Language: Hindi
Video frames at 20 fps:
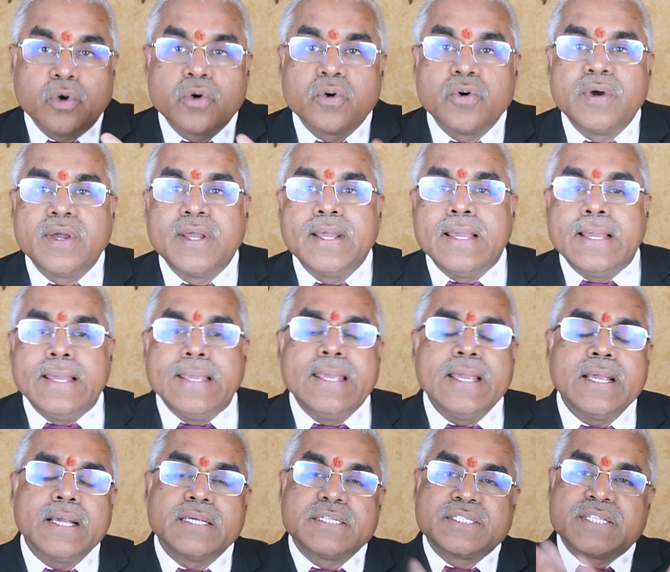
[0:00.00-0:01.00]
लोगों हैं
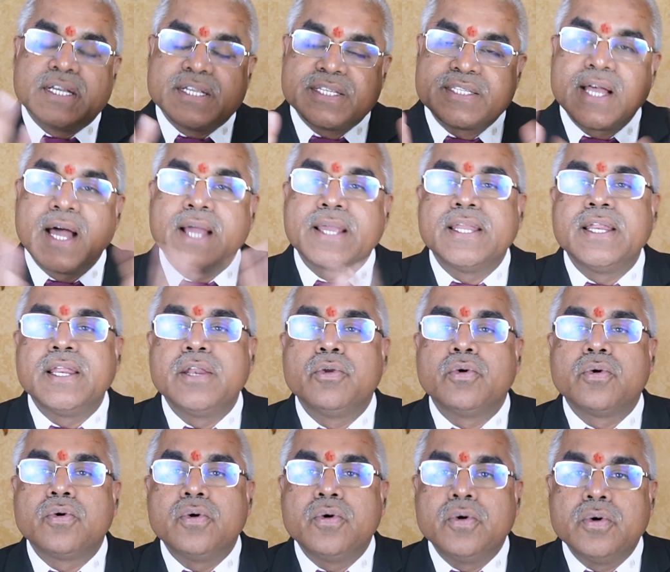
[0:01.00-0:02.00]
एक संस्था के
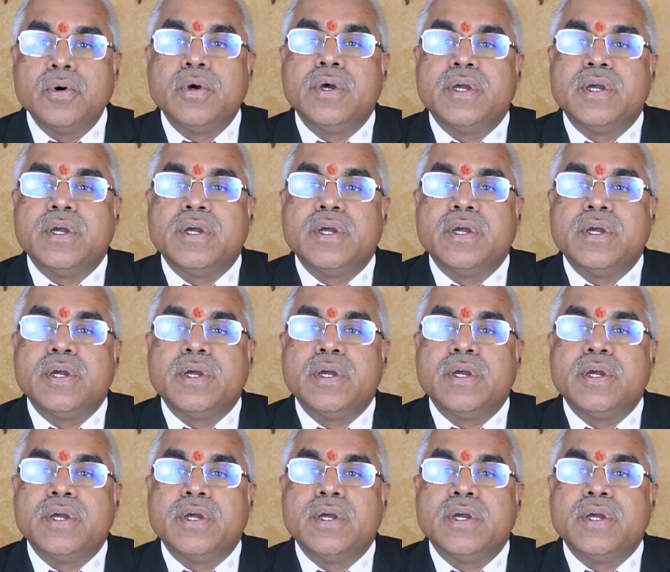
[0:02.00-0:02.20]
लोगों